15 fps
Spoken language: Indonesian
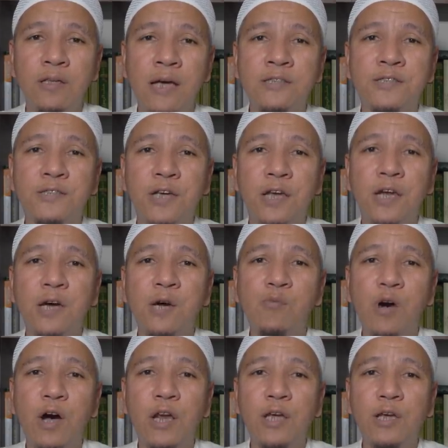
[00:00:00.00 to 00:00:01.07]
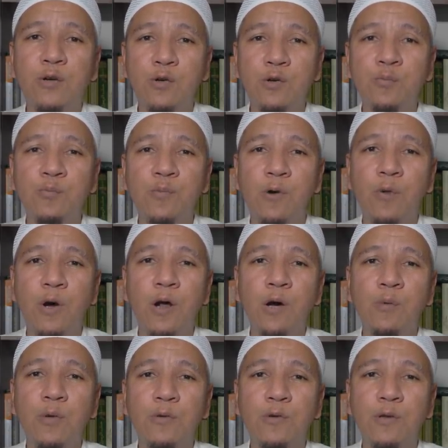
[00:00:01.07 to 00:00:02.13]
Assalamualaikum
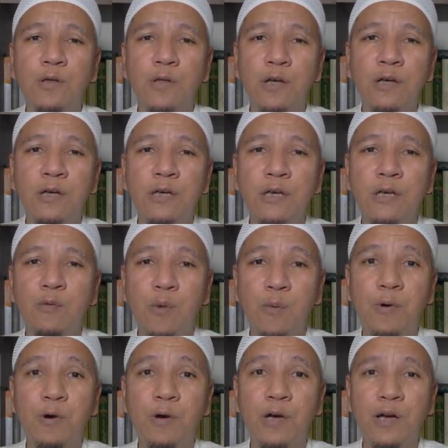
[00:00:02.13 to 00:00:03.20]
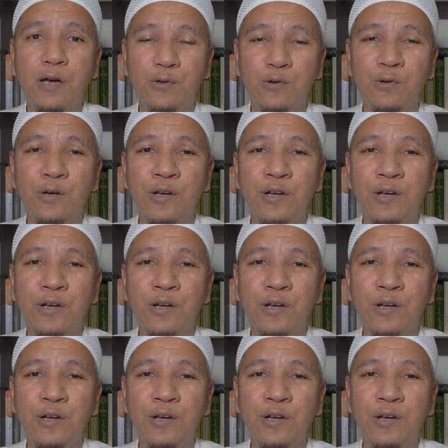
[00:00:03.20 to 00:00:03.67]
warahmatullahi wabarakatuh.